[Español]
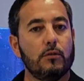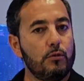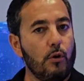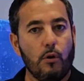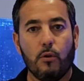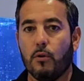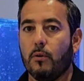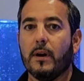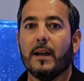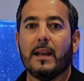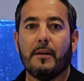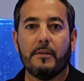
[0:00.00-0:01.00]
todo
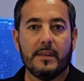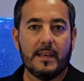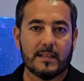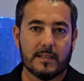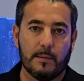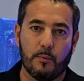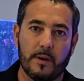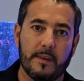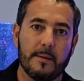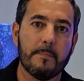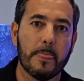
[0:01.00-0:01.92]
en la vida se puede.